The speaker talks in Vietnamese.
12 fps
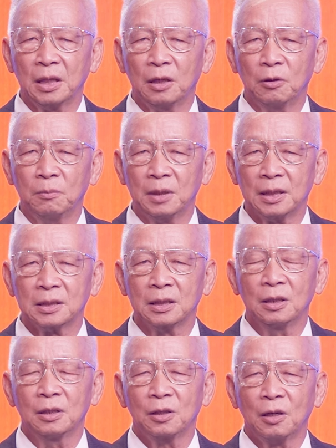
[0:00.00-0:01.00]
đề homeless
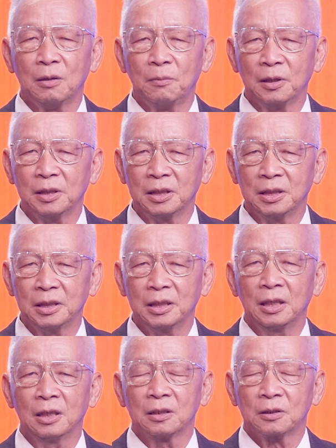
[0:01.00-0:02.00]
cho mọi người
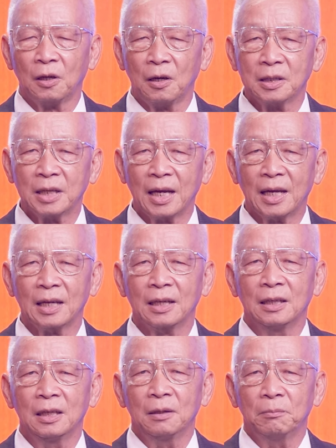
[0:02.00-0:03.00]
rõ ràng,
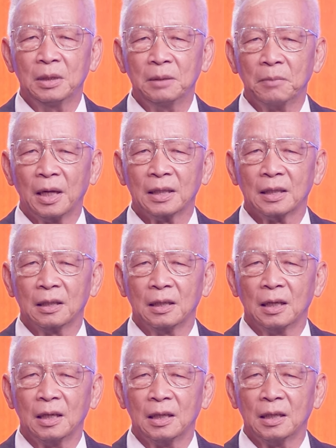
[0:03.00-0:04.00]
minh bạch,
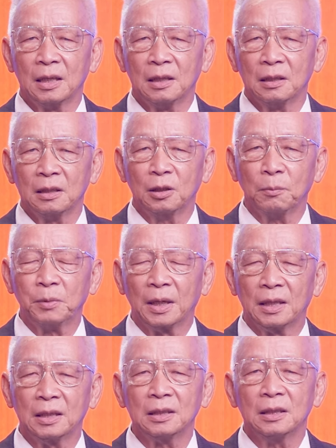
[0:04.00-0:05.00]
à, giúp
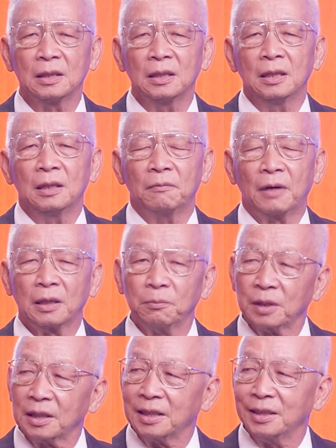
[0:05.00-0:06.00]
đỡ và đồng
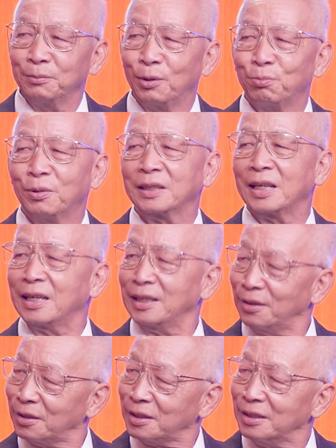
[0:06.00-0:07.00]
thời một vấn đề
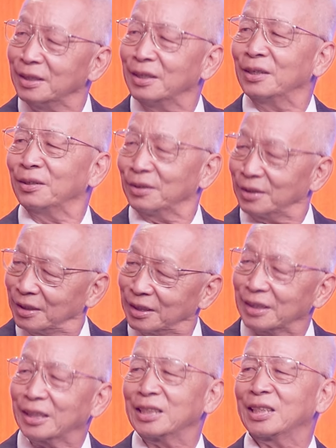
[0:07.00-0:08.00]
đó
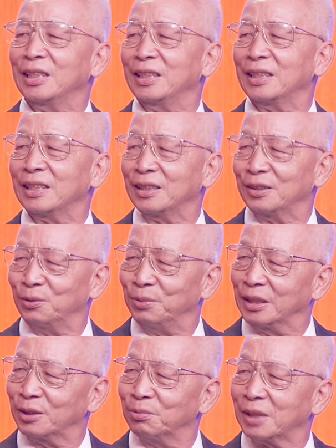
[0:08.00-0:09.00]
à, tiến sĩ Đỗ
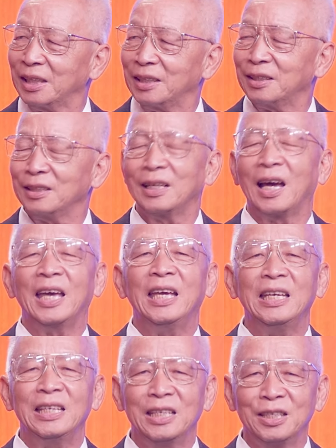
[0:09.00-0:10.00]
Vinh cũng thấy đó là
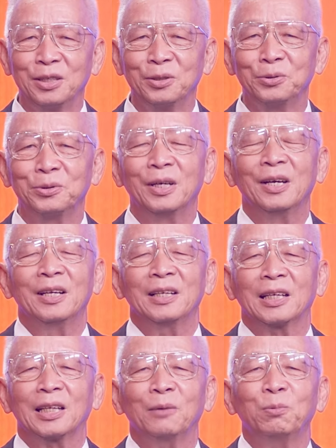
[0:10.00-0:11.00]
ADU
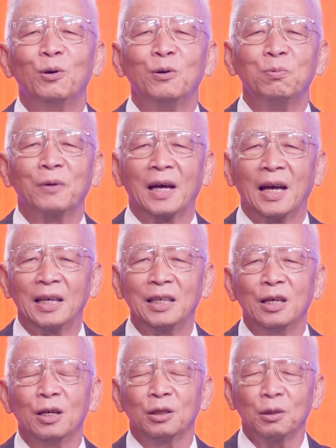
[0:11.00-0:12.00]
là thành phố phải
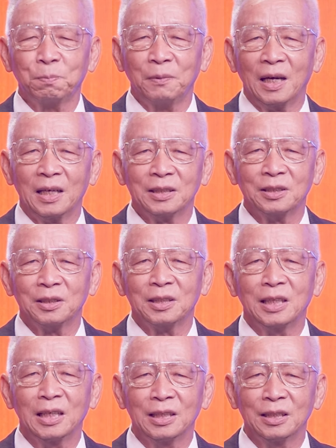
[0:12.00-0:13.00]
giúp đỡ cho
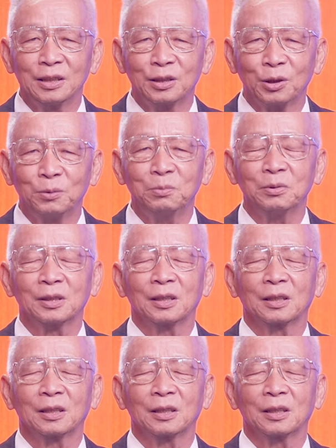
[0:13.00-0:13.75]
dân chúng